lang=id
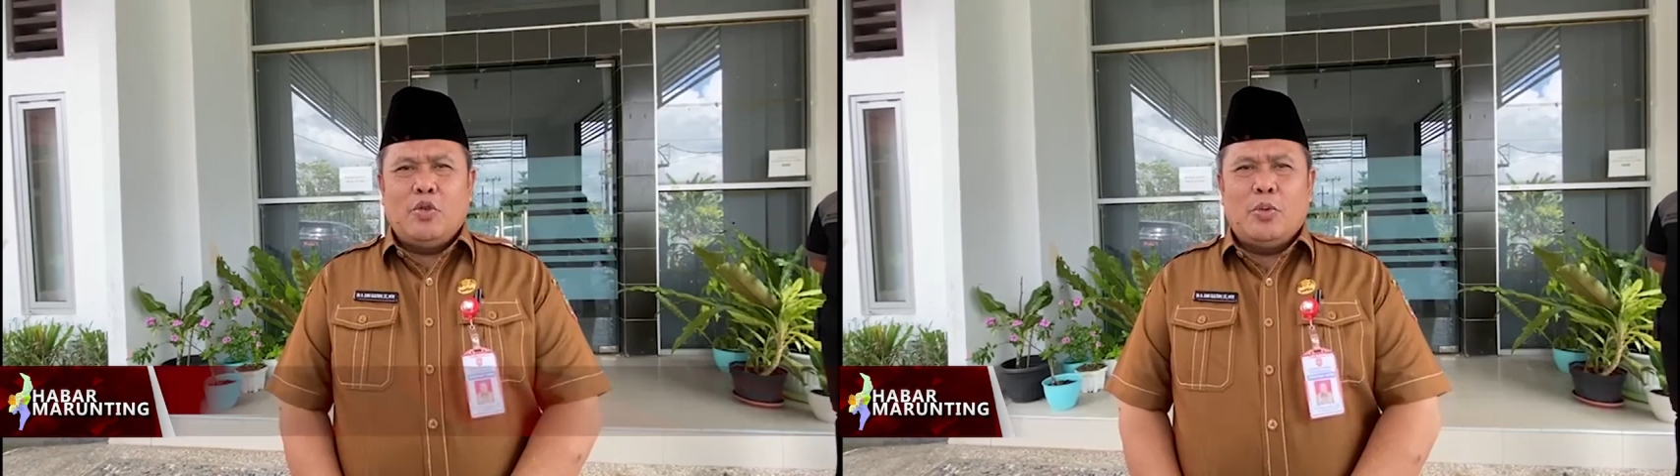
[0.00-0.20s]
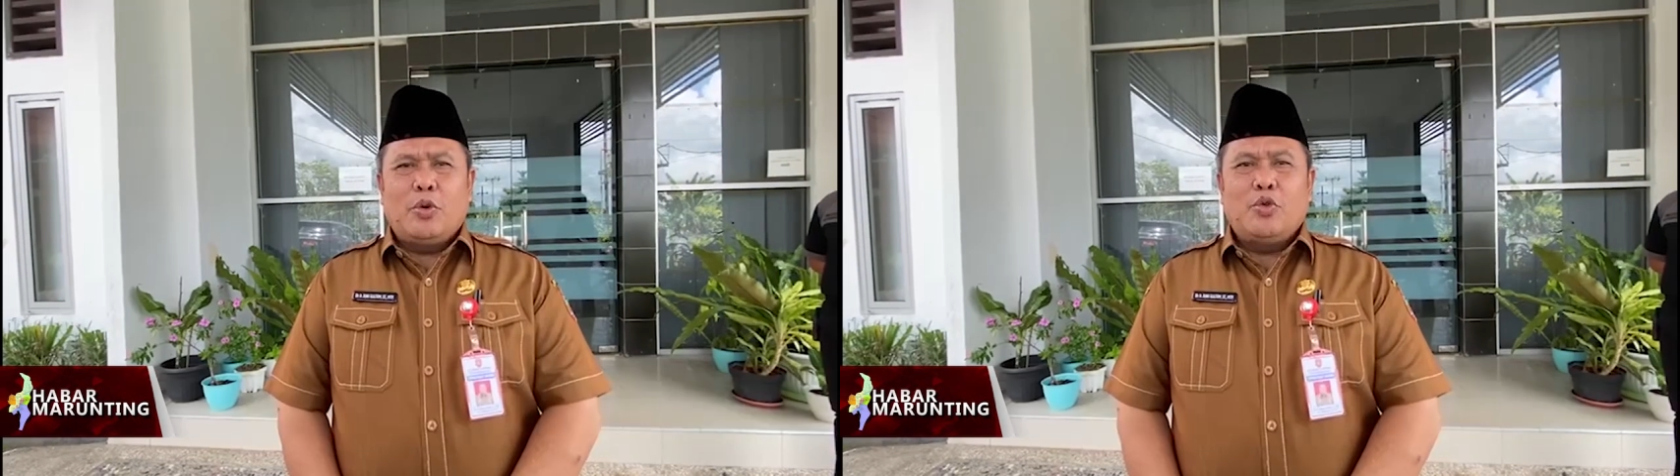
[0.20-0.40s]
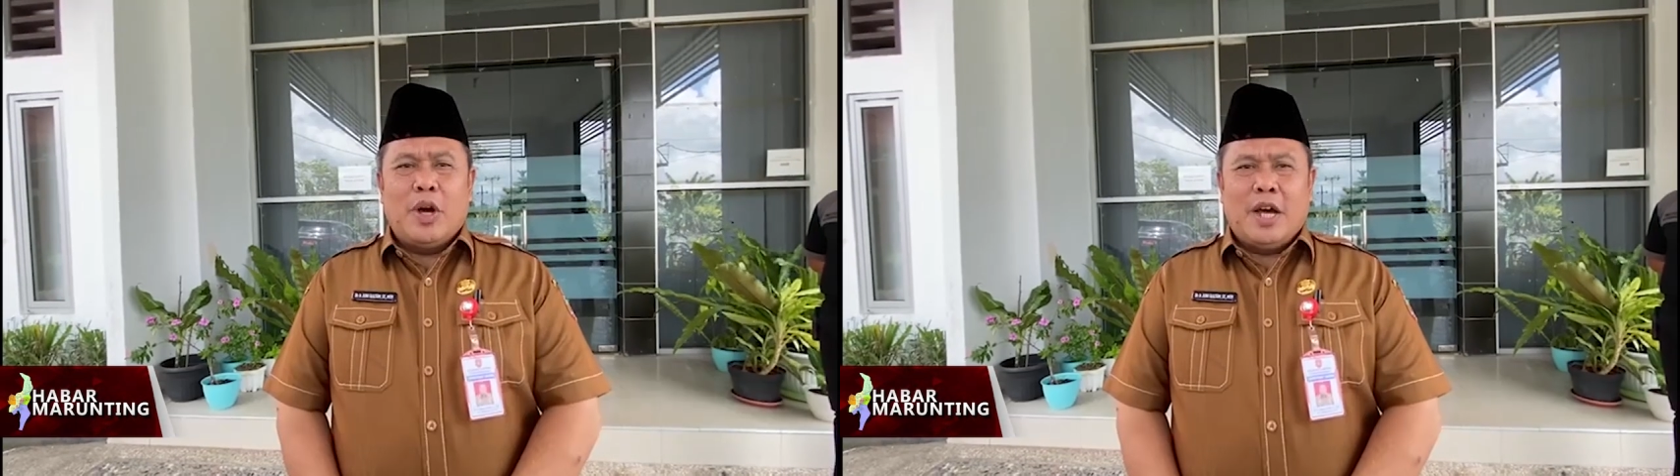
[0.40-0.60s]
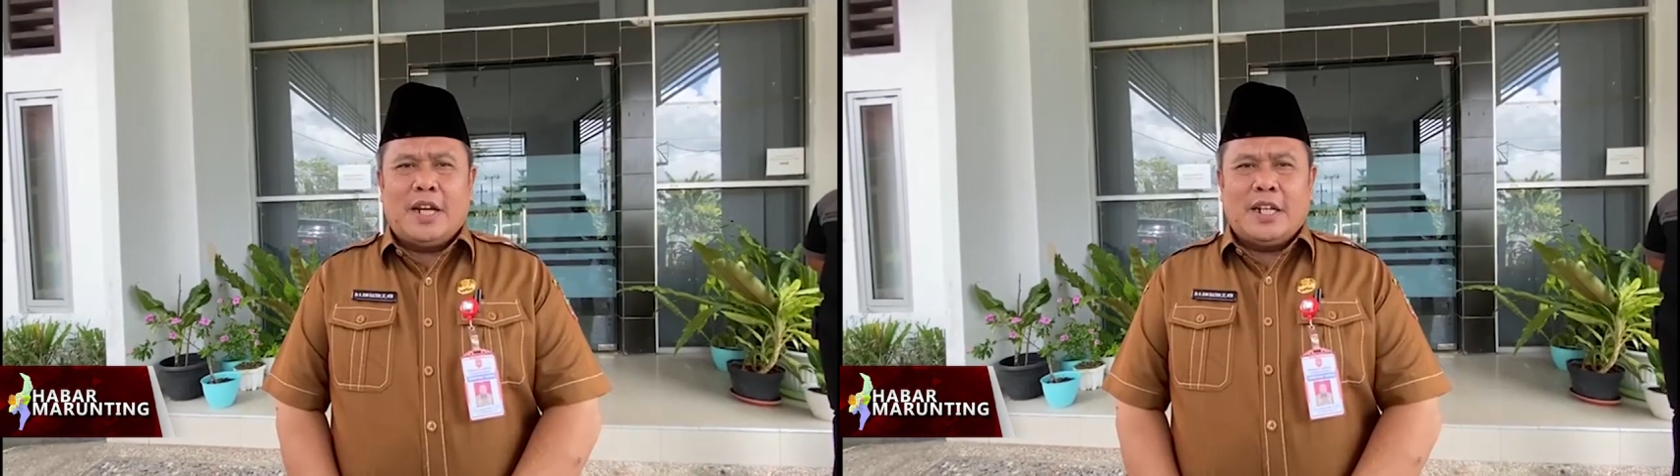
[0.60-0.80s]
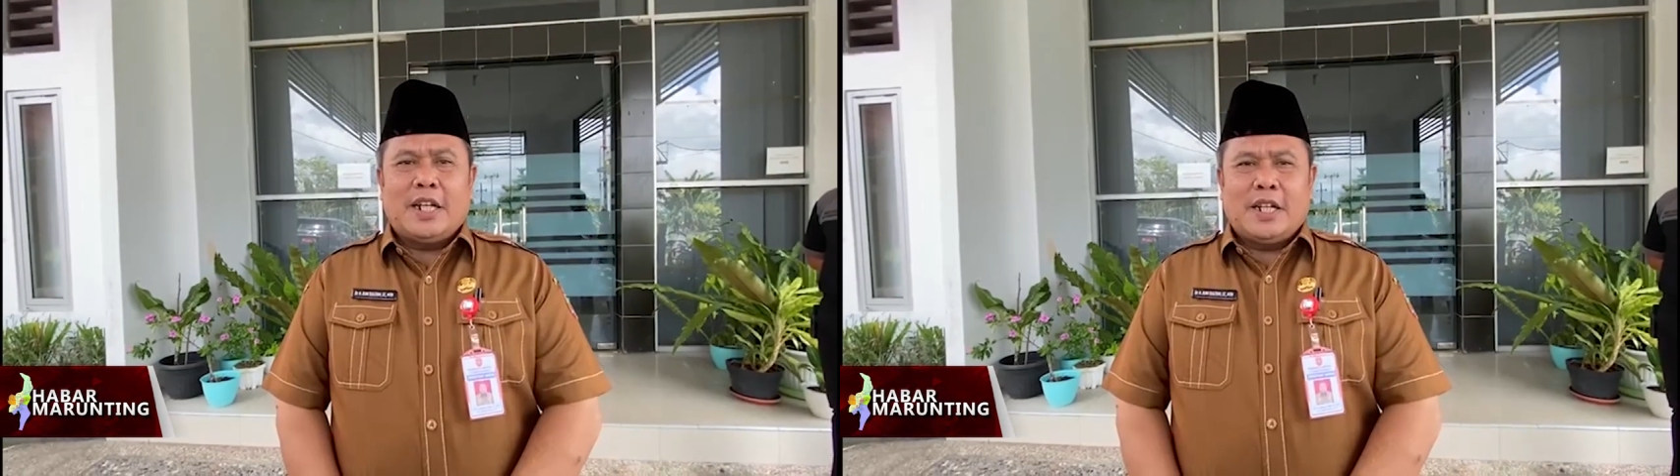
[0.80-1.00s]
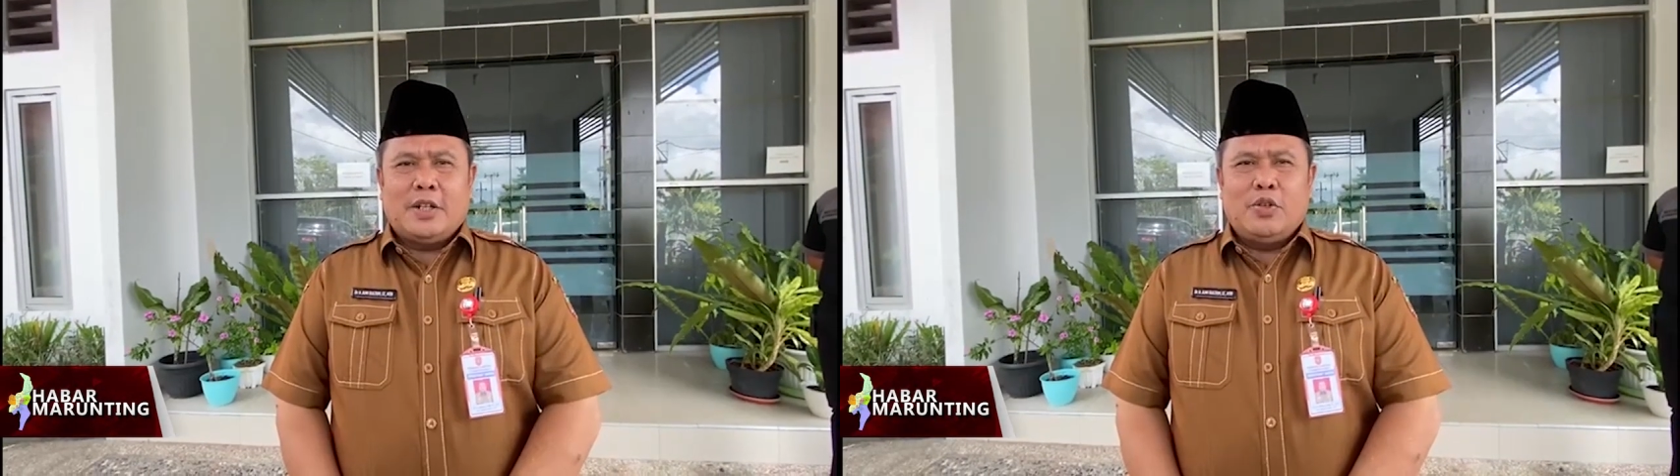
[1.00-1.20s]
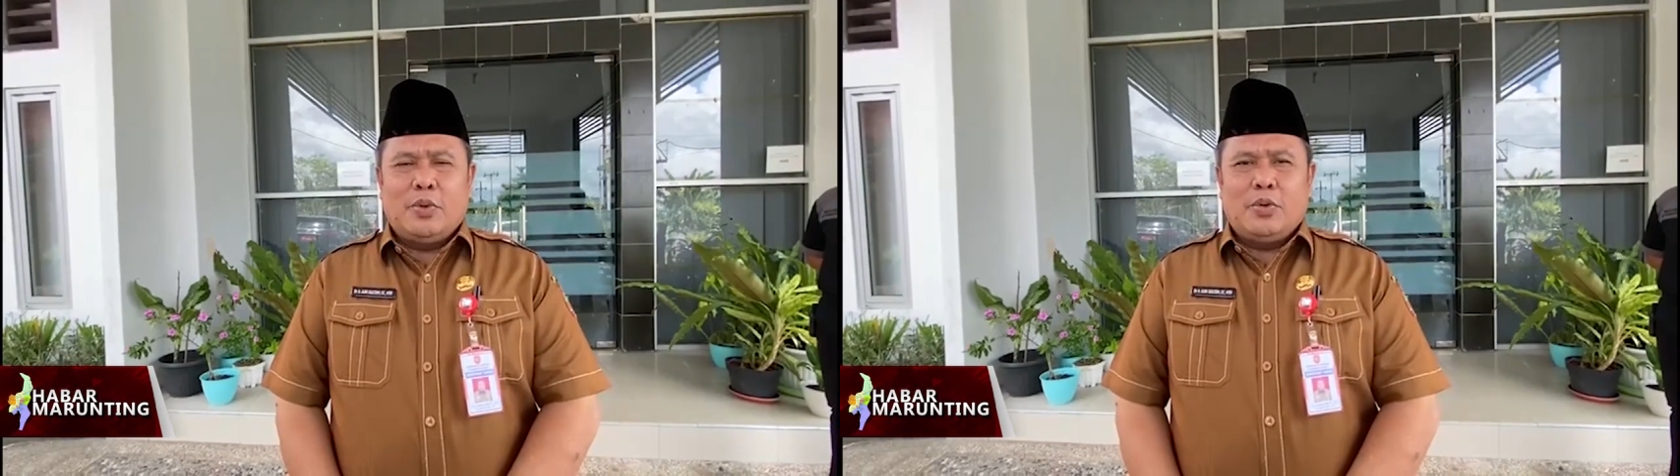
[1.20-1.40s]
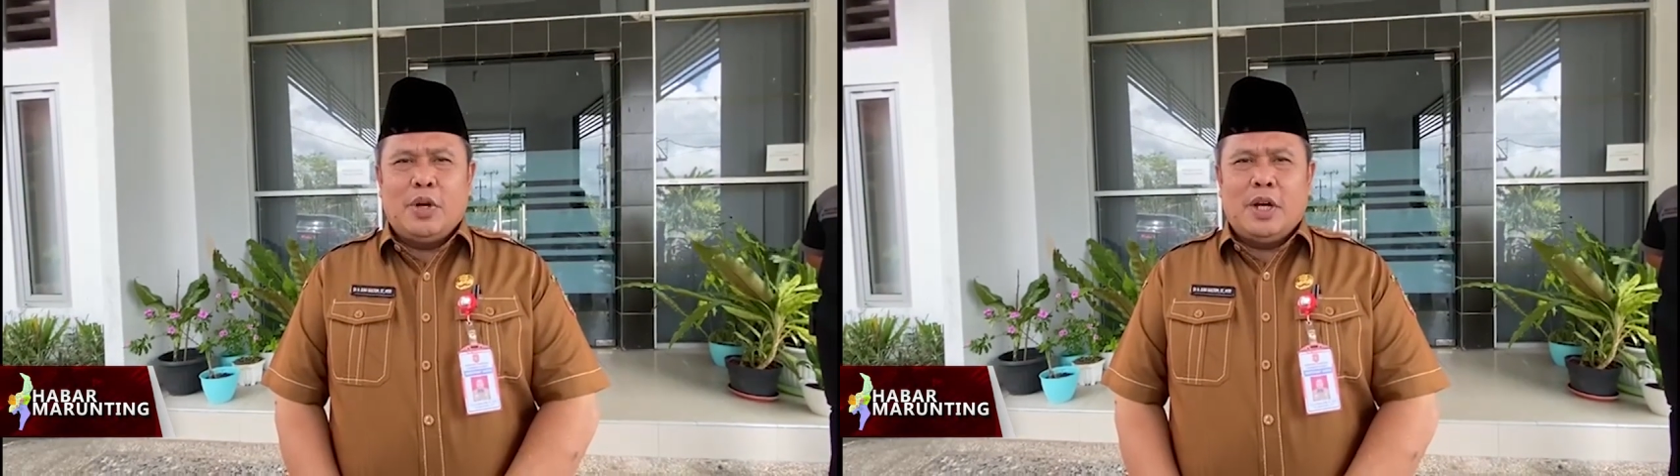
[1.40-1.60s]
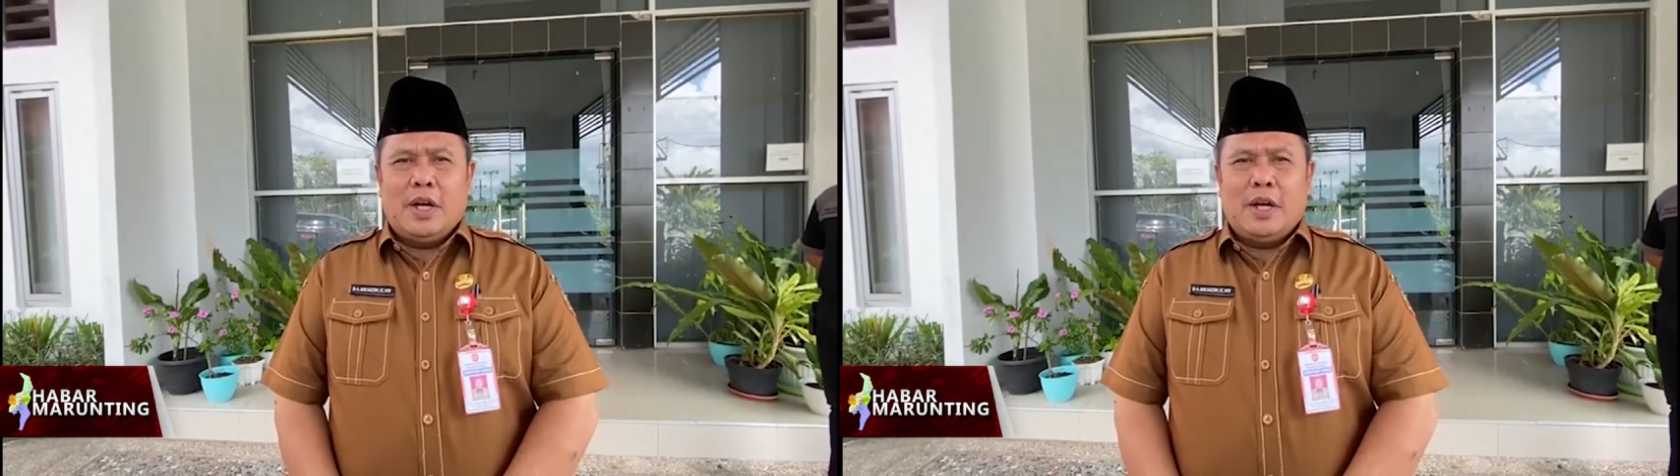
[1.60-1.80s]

22 rencananya 22